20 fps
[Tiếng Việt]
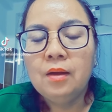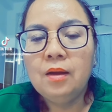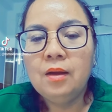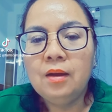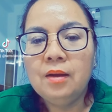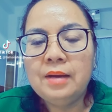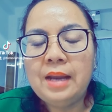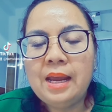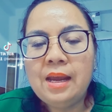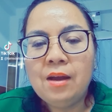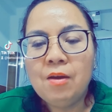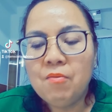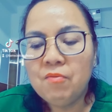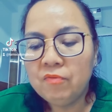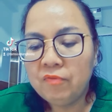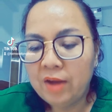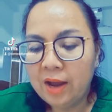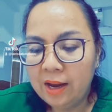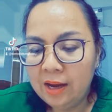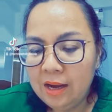à, đây không
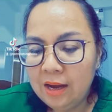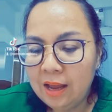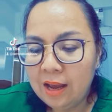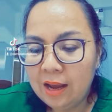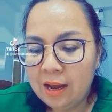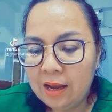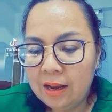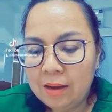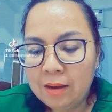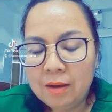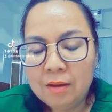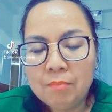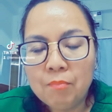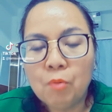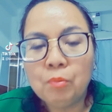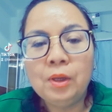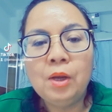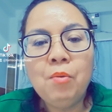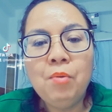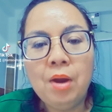phải là
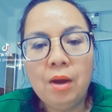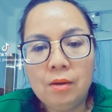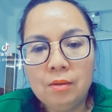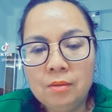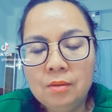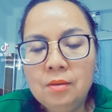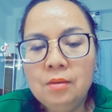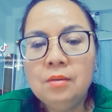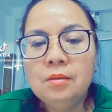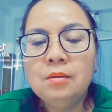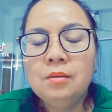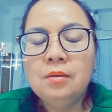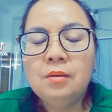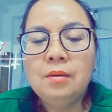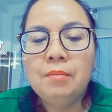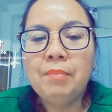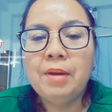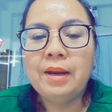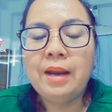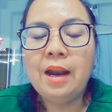một hiếu nữ
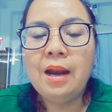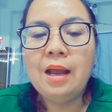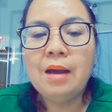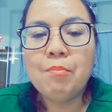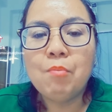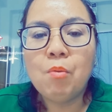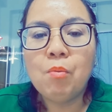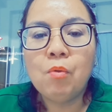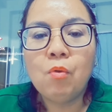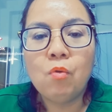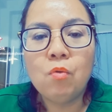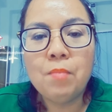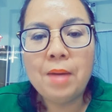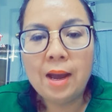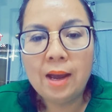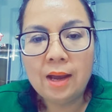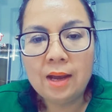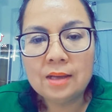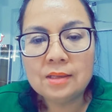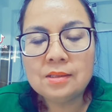mà đã là một cụ
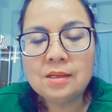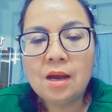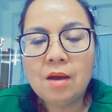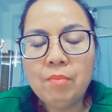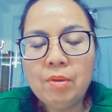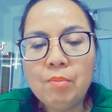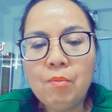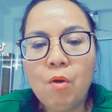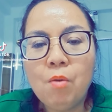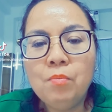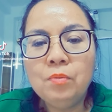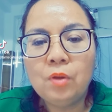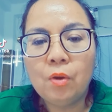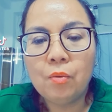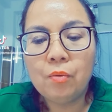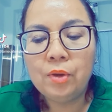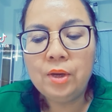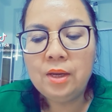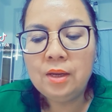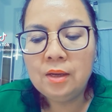bà 64
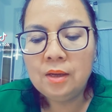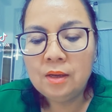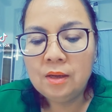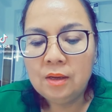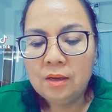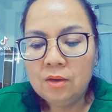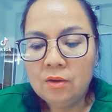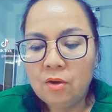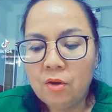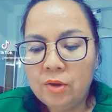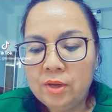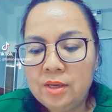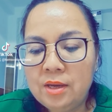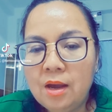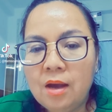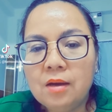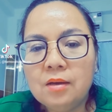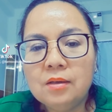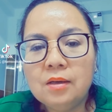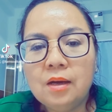tuổi rồi
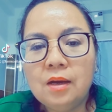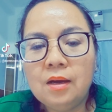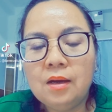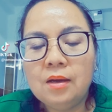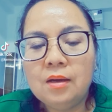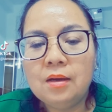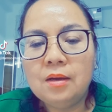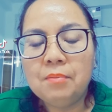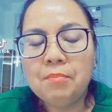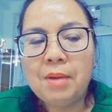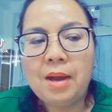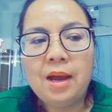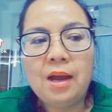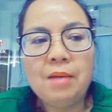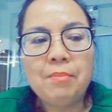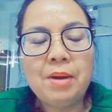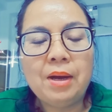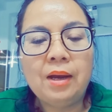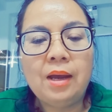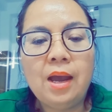giờ à,
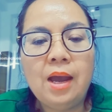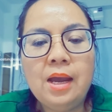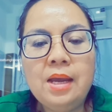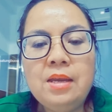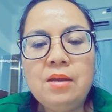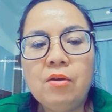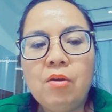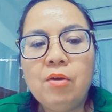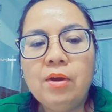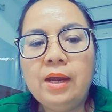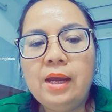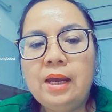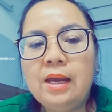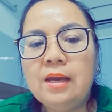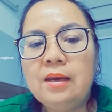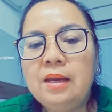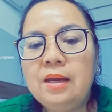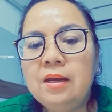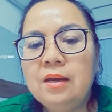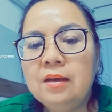bà bà kể cho con
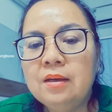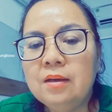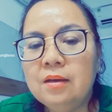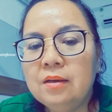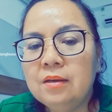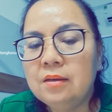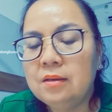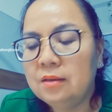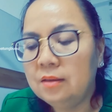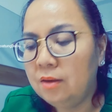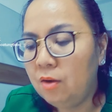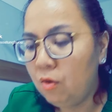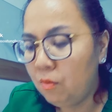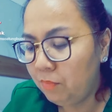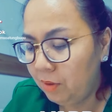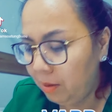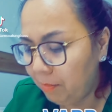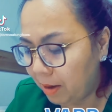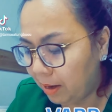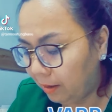nghe đi à,
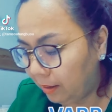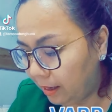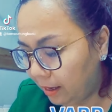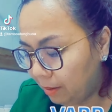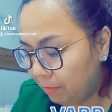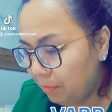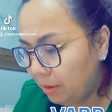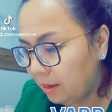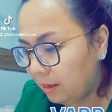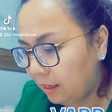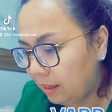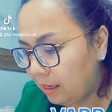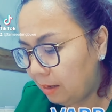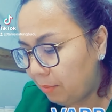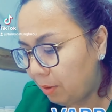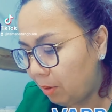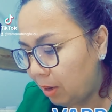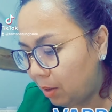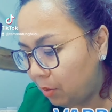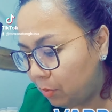hôm đó bà khám là cách đây
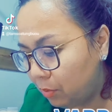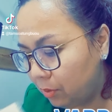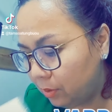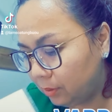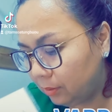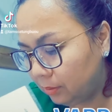bao lâu